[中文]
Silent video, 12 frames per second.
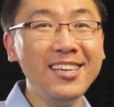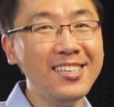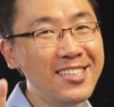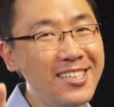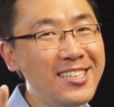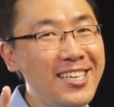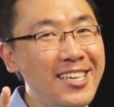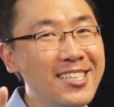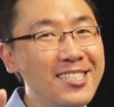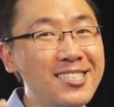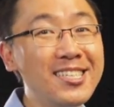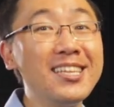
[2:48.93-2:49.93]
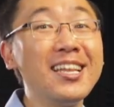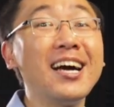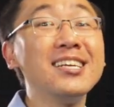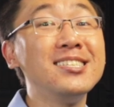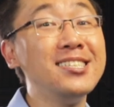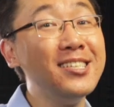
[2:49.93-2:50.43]
一定是
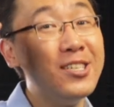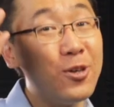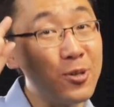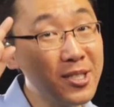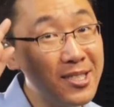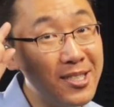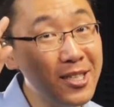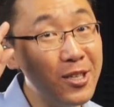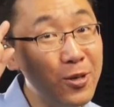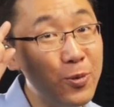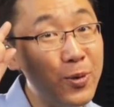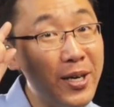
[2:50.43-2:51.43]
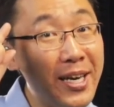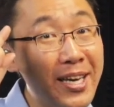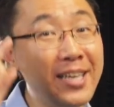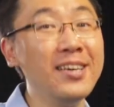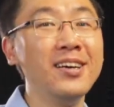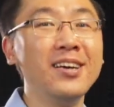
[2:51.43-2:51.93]
来自有思
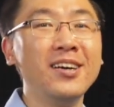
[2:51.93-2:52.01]
维、